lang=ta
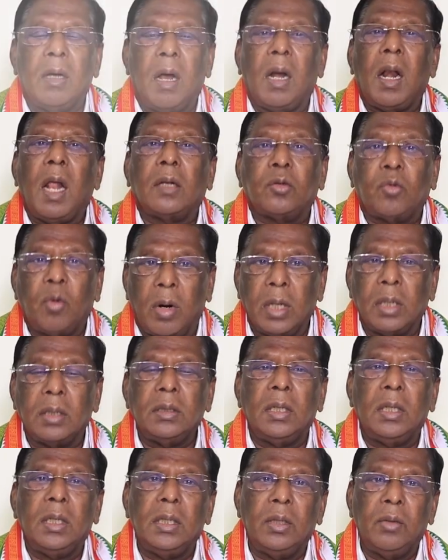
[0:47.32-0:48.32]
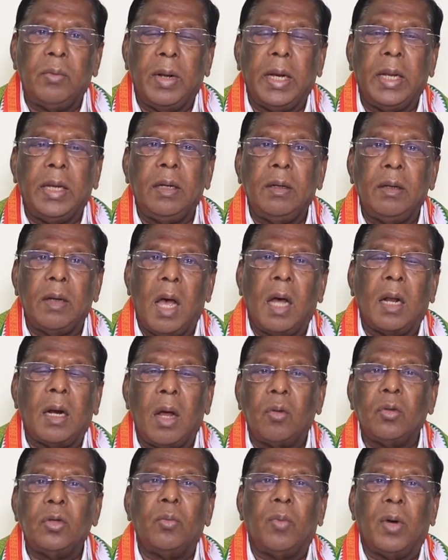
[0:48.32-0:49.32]
ஆனால் தொடர்ந்து இதுவரை
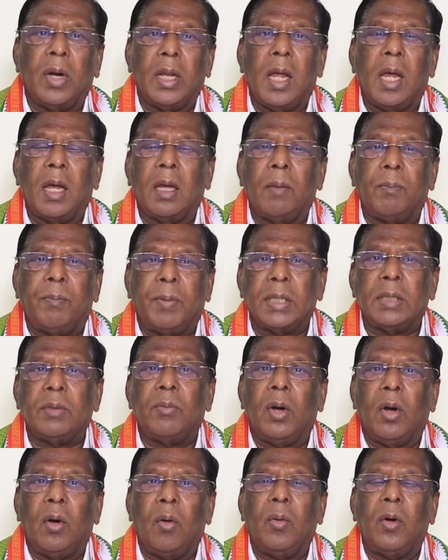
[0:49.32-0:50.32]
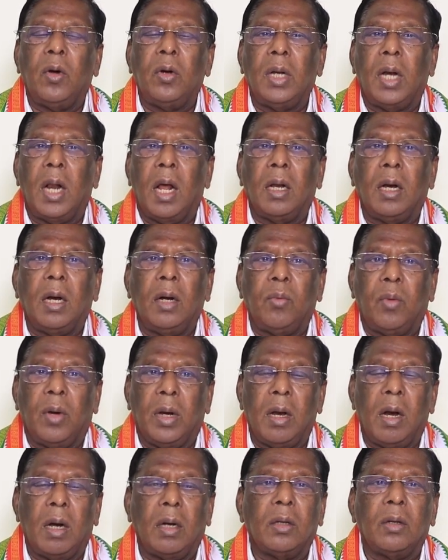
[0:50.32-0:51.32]
ஆறாவது முறையாக பிரதமரோடு நாங்கள்
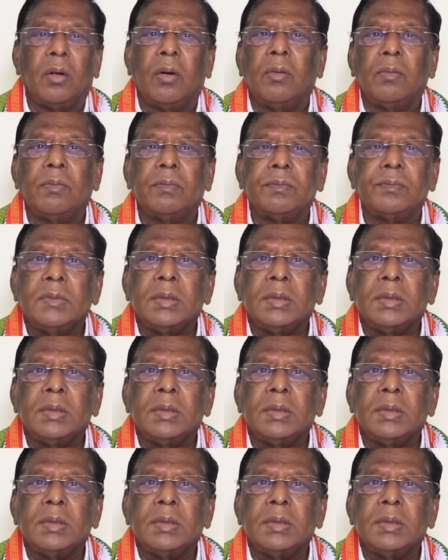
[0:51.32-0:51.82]
உரையாடுகிறோம்